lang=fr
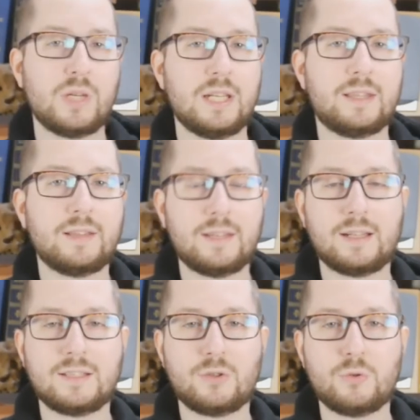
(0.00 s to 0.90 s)
il est
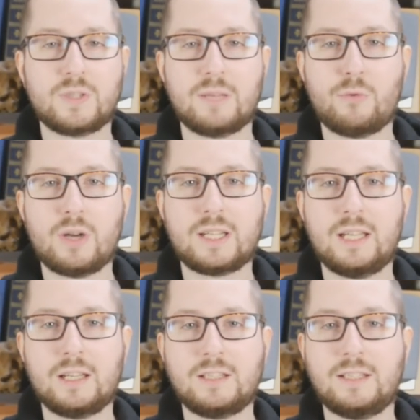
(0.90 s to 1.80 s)
intéressant de savoir
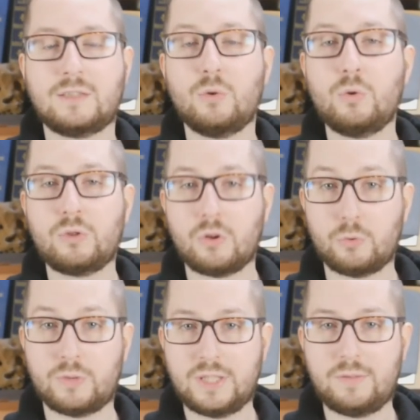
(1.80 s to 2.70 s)
qu'il existe autant
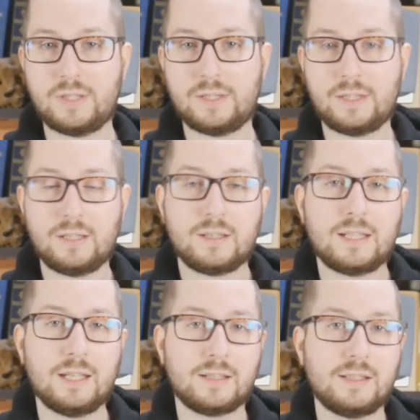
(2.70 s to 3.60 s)
de divinités
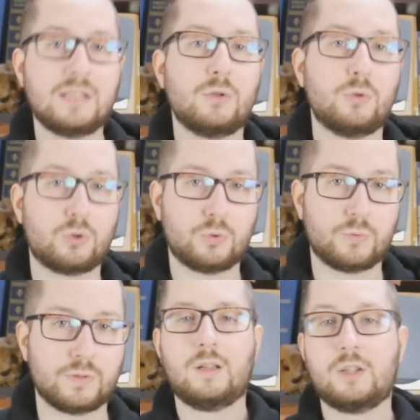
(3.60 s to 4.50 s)
qu'il existe de
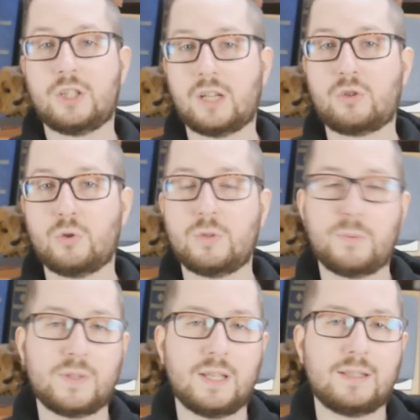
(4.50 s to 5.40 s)
choses. Chaque chose
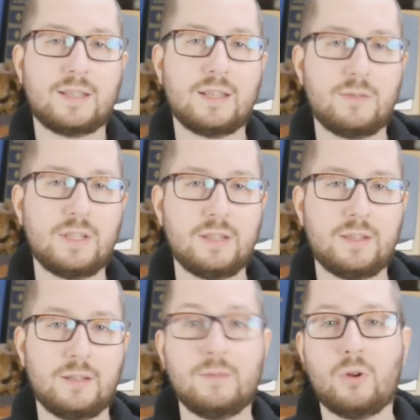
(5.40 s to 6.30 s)
possède sa
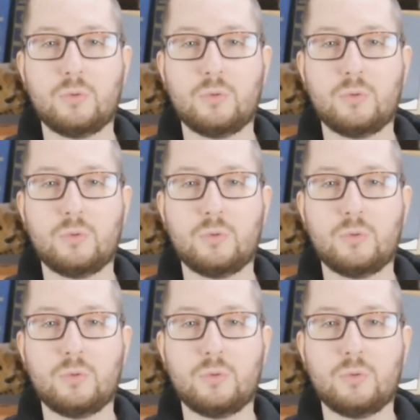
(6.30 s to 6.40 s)
divinité, en